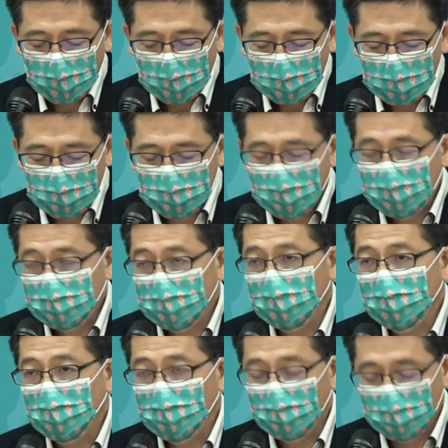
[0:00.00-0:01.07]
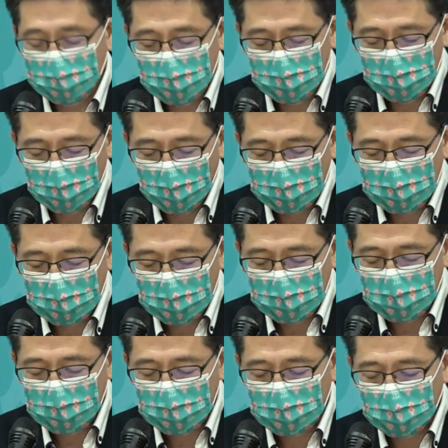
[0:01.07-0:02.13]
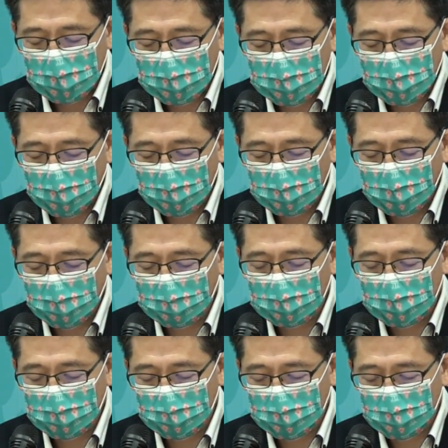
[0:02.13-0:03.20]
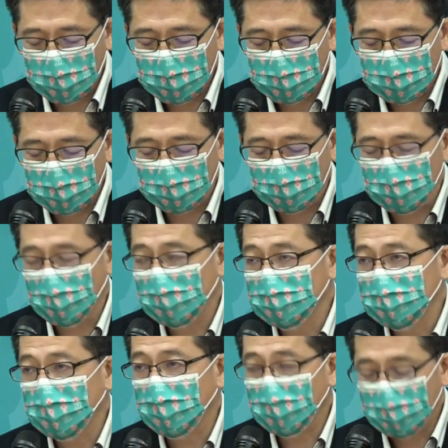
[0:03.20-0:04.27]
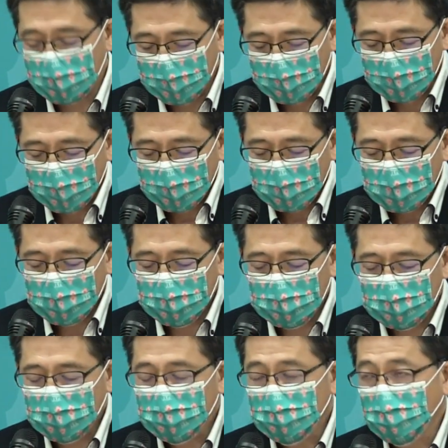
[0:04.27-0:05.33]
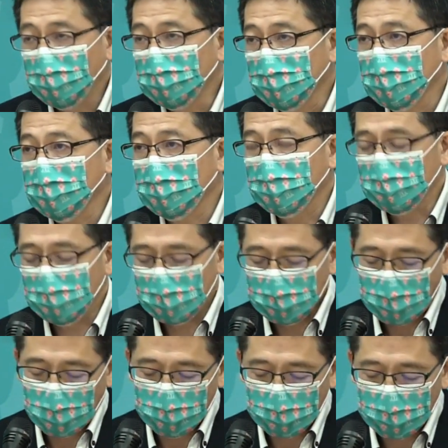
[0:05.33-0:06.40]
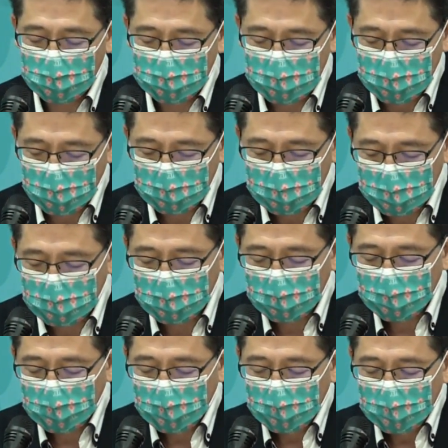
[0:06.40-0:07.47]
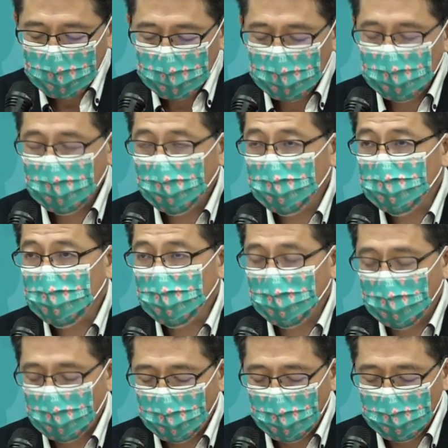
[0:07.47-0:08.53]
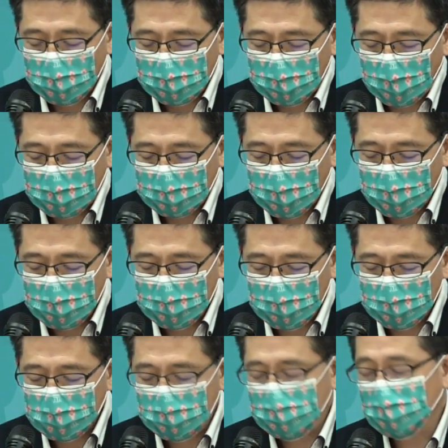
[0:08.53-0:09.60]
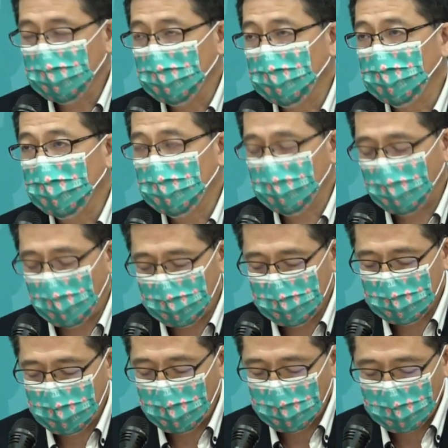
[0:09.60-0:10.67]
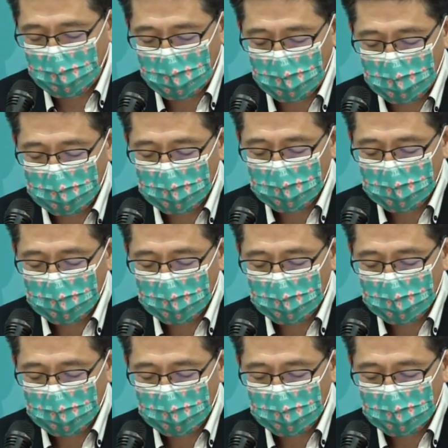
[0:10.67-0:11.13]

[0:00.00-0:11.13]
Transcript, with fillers: 第三点，我们希望集结交通的学者、专家以及从业人员他们的建议，提供作为我们党内政策跟立法的参考。